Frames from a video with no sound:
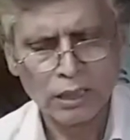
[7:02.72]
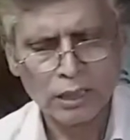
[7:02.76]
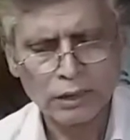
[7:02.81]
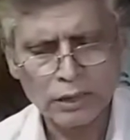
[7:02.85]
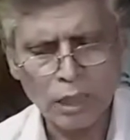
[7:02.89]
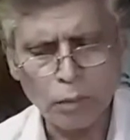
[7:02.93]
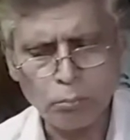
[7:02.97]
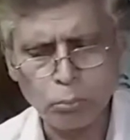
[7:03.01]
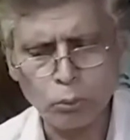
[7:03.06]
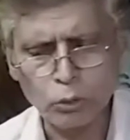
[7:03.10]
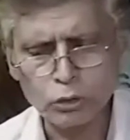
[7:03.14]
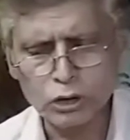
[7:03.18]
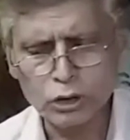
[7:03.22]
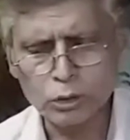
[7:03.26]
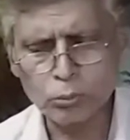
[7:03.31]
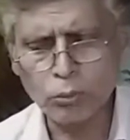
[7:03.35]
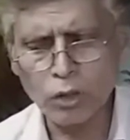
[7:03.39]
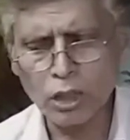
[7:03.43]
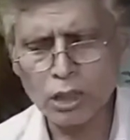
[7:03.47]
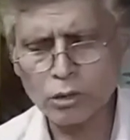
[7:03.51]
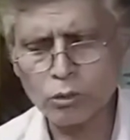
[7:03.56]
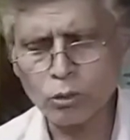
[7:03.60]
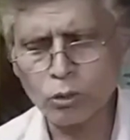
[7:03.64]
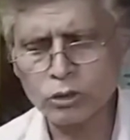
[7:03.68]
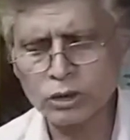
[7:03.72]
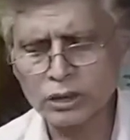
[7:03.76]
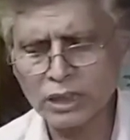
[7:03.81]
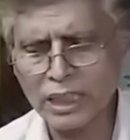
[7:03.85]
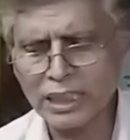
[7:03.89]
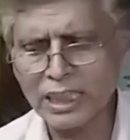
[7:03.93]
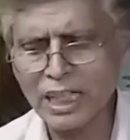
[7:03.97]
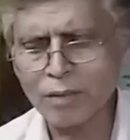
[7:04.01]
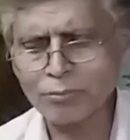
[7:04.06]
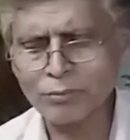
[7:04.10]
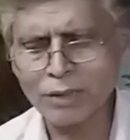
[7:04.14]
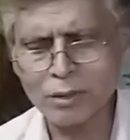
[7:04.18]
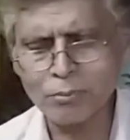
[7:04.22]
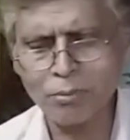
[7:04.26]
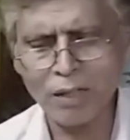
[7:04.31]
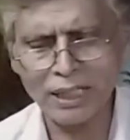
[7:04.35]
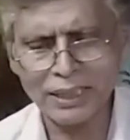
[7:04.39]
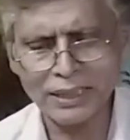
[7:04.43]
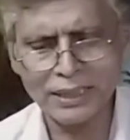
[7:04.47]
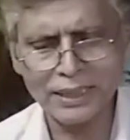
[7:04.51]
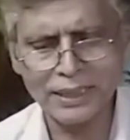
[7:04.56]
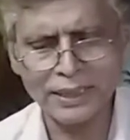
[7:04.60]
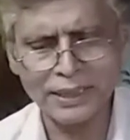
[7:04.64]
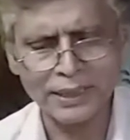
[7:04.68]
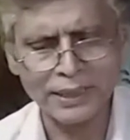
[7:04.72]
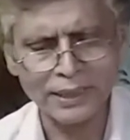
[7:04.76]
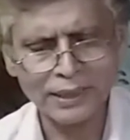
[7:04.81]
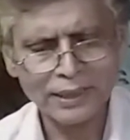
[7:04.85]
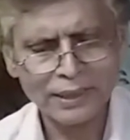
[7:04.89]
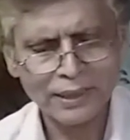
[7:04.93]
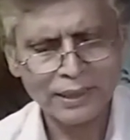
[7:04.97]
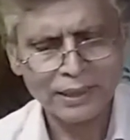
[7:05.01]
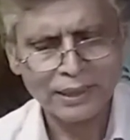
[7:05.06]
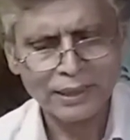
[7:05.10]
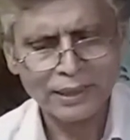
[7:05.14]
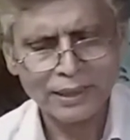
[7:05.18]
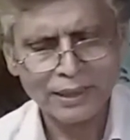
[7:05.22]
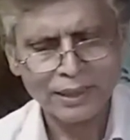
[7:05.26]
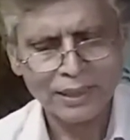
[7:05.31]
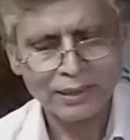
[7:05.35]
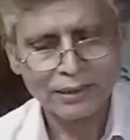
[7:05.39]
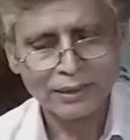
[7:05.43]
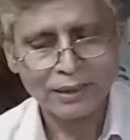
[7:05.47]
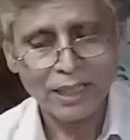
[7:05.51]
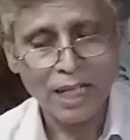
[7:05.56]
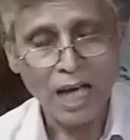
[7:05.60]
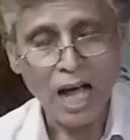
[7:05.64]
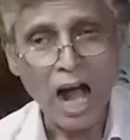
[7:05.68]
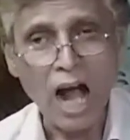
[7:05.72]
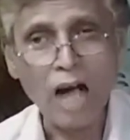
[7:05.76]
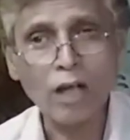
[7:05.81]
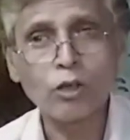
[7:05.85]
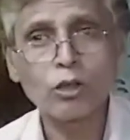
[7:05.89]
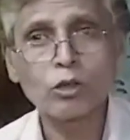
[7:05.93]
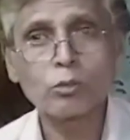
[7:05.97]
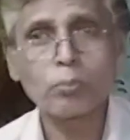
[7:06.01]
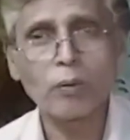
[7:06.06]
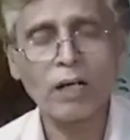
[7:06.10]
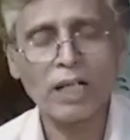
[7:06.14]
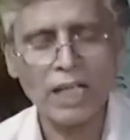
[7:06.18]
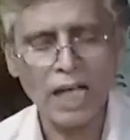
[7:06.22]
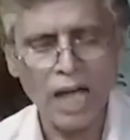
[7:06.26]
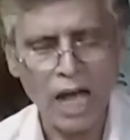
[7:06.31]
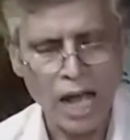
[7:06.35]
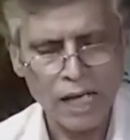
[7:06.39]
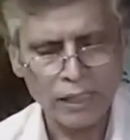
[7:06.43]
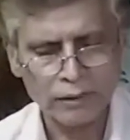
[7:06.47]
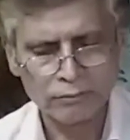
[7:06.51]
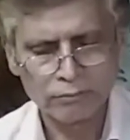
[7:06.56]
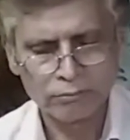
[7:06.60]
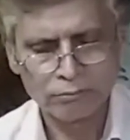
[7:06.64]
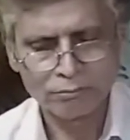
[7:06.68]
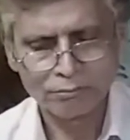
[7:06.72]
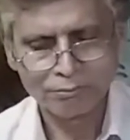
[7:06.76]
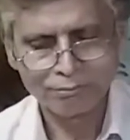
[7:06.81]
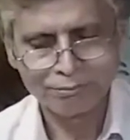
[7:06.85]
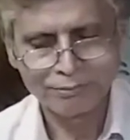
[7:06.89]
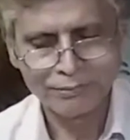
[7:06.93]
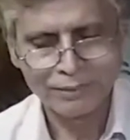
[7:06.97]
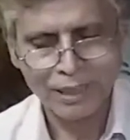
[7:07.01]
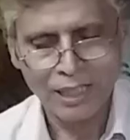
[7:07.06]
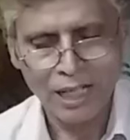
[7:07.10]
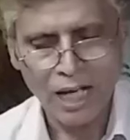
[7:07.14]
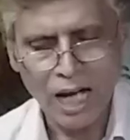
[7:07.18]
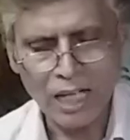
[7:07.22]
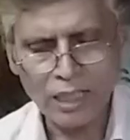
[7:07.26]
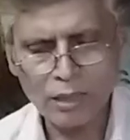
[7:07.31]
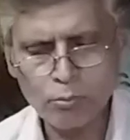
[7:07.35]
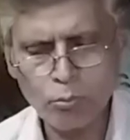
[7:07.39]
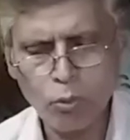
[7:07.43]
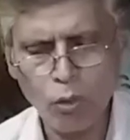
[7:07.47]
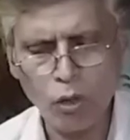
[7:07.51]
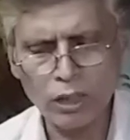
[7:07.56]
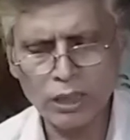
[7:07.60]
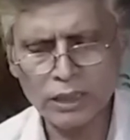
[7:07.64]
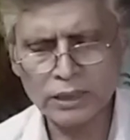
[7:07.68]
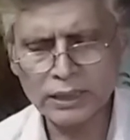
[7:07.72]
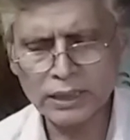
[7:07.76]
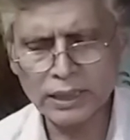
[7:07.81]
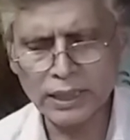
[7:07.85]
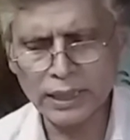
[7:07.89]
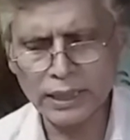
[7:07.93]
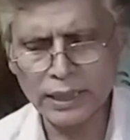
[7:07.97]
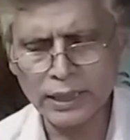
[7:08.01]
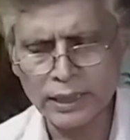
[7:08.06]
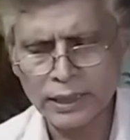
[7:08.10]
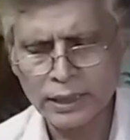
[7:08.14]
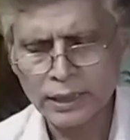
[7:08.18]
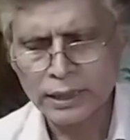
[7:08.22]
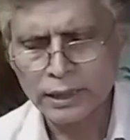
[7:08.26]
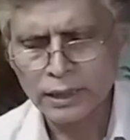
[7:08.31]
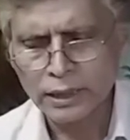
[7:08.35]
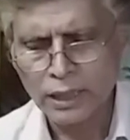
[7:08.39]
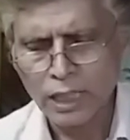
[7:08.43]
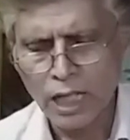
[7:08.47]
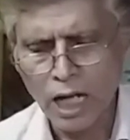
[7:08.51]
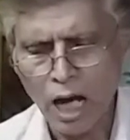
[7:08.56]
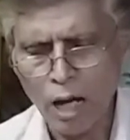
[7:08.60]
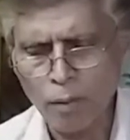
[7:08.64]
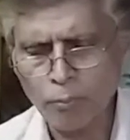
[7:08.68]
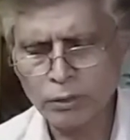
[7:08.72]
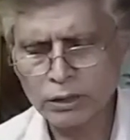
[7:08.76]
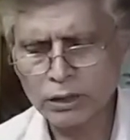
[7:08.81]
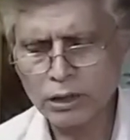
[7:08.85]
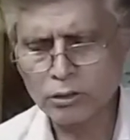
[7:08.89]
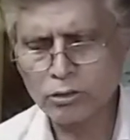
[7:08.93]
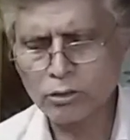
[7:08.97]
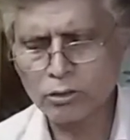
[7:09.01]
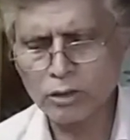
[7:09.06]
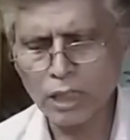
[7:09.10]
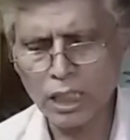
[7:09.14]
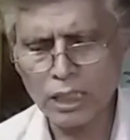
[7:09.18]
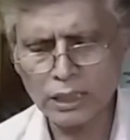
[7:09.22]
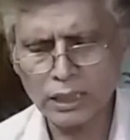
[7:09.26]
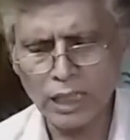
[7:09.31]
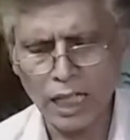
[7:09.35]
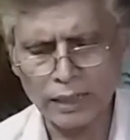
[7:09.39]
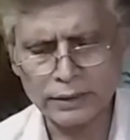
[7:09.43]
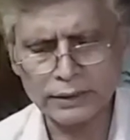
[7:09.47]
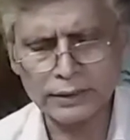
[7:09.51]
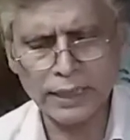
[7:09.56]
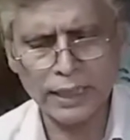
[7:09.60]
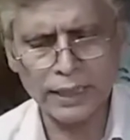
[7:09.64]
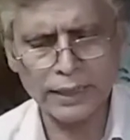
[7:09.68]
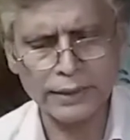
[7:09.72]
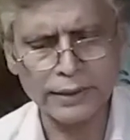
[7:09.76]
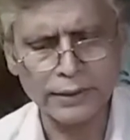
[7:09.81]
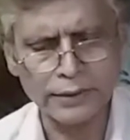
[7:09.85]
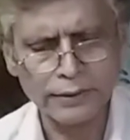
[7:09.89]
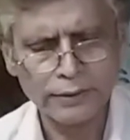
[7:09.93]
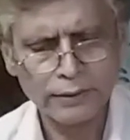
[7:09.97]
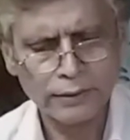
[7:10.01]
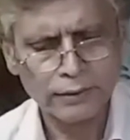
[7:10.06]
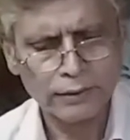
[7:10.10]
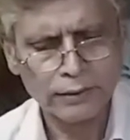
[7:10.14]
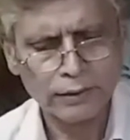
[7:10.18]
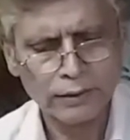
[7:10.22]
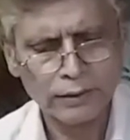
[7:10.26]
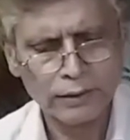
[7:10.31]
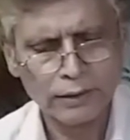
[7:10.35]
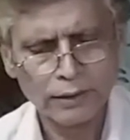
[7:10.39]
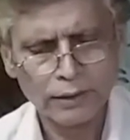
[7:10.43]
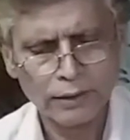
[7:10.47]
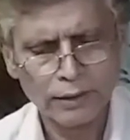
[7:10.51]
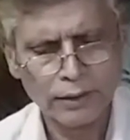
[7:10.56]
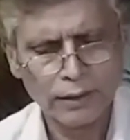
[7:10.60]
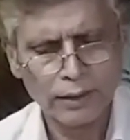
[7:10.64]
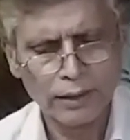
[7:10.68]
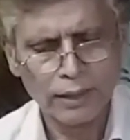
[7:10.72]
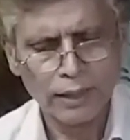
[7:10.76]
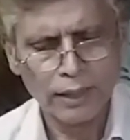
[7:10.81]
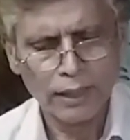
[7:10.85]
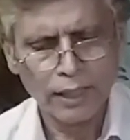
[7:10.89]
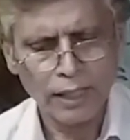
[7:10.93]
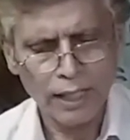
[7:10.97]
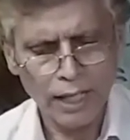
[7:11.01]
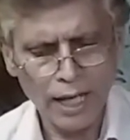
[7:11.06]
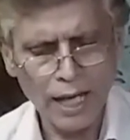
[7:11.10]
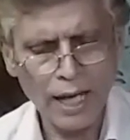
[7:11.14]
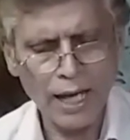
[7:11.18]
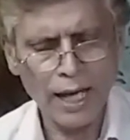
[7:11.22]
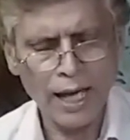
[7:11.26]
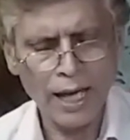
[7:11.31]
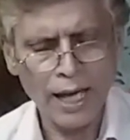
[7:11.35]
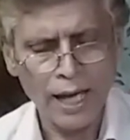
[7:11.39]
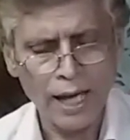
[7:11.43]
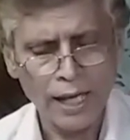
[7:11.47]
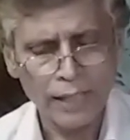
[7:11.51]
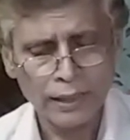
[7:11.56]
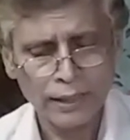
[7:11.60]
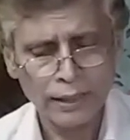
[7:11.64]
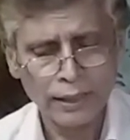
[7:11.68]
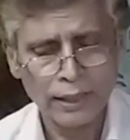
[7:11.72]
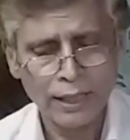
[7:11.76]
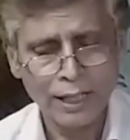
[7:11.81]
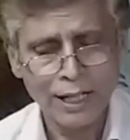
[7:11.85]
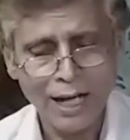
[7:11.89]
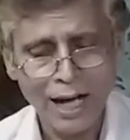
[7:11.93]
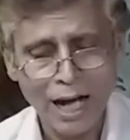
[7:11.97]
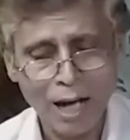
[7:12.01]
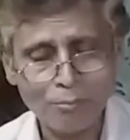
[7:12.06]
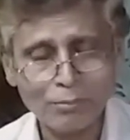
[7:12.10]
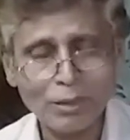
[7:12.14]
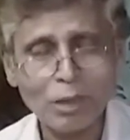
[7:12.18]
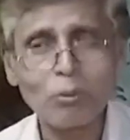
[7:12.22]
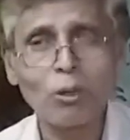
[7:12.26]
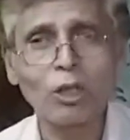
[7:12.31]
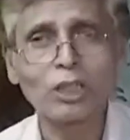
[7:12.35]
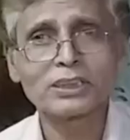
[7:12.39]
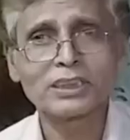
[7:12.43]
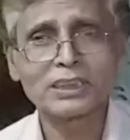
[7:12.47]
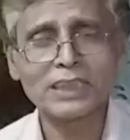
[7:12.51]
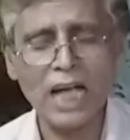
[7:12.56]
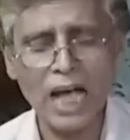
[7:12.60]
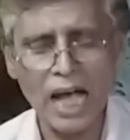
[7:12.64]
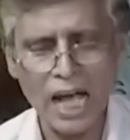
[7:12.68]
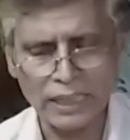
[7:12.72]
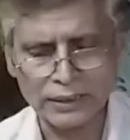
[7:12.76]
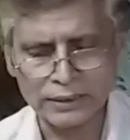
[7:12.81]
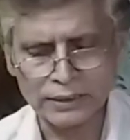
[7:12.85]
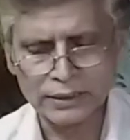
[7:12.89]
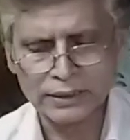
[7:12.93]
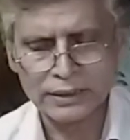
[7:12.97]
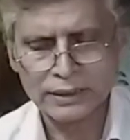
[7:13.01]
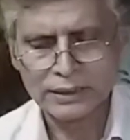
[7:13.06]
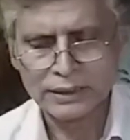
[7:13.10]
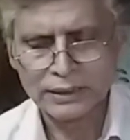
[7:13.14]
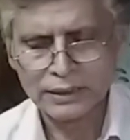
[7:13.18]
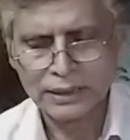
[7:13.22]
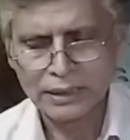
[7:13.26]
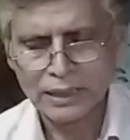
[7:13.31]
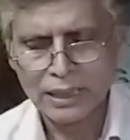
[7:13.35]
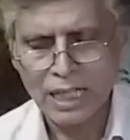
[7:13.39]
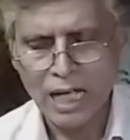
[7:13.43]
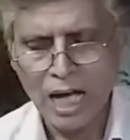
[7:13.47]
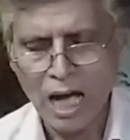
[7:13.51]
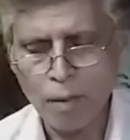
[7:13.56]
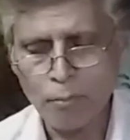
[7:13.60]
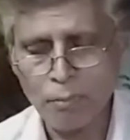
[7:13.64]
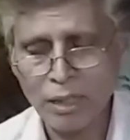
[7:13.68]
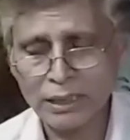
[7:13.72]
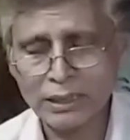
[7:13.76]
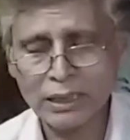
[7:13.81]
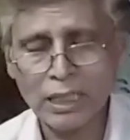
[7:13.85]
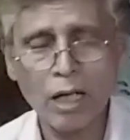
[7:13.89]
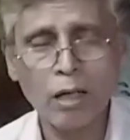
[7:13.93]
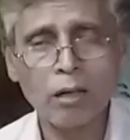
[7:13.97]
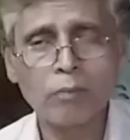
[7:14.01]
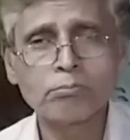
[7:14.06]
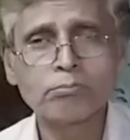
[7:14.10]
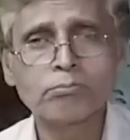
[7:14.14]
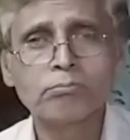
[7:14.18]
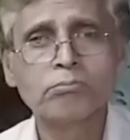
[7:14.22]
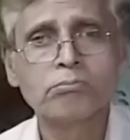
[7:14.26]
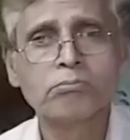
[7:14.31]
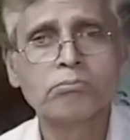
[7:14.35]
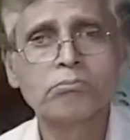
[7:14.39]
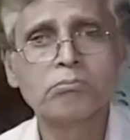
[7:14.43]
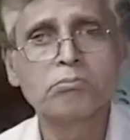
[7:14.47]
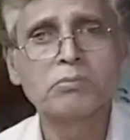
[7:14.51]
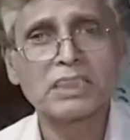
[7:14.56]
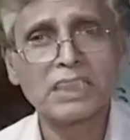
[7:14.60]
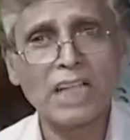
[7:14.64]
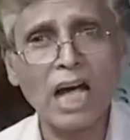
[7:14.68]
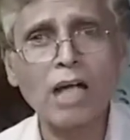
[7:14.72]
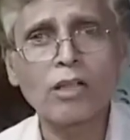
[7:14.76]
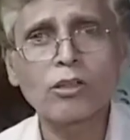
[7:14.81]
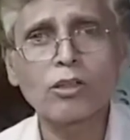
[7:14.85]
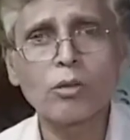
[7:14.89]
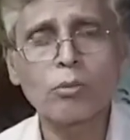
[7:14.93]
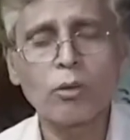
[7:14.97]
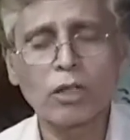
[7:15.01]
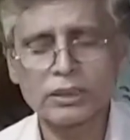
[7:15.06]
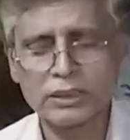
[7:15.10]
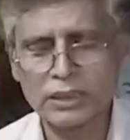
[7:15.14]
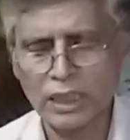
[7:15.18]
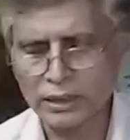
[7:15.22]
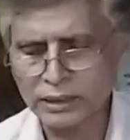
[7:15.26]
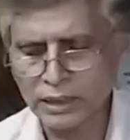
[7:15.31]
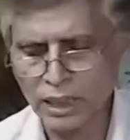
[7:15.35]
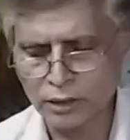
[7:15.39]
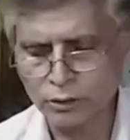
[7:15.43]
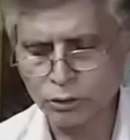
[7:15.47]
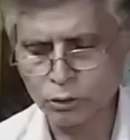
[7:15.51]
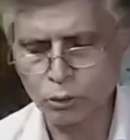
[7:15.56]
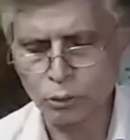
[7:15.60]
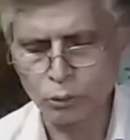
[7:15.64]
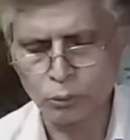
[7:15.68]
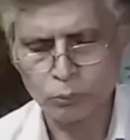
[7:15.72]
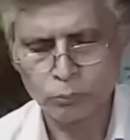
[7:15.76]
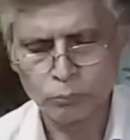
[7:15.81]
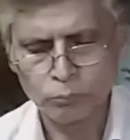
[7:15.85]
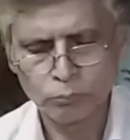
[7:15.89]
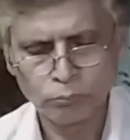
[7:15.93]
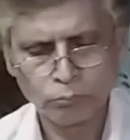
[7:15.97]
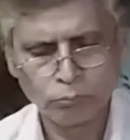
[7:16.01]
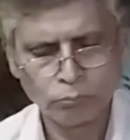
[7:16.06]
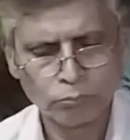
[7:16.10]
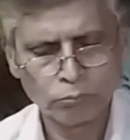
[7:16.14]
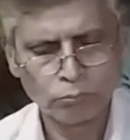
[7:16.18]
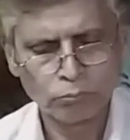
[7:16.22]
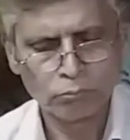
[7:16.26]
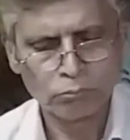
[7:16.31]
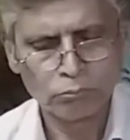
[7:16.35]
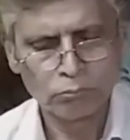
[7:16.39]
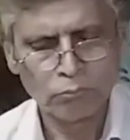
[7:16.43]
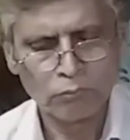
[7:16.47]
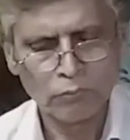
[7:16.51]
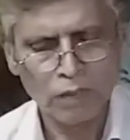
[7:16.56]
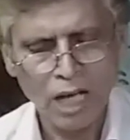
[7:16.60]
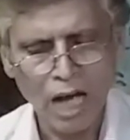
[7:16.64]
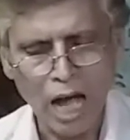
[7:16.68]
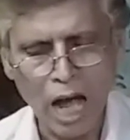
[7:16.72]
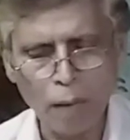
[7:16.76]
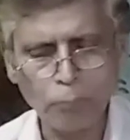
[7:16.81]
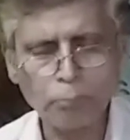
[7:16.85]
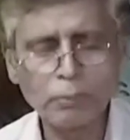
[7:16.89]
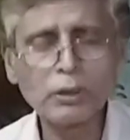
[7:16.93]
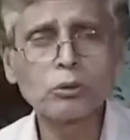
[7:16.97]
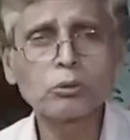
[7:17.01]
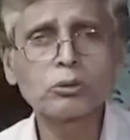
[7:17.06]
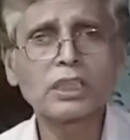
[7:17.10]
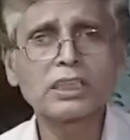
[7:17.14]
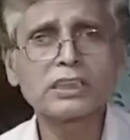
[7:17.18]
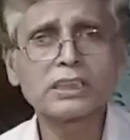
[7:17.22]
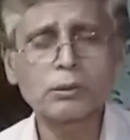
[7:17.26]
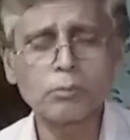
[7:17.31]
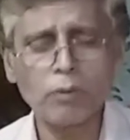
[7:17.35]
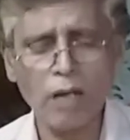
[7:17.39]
তা পশ্চিমবঙ্গের কোন জায়গায় আপনার বাড়ি আগরপাড়া আরে বলেন কি আমাদের তো তাহলে কাছেই হ্যাঁ আমরা ভট্টাচার্য আমার নাম মৃগাঙ্ক ভট্টাচার্য হাঁপিয়ে উঠেছি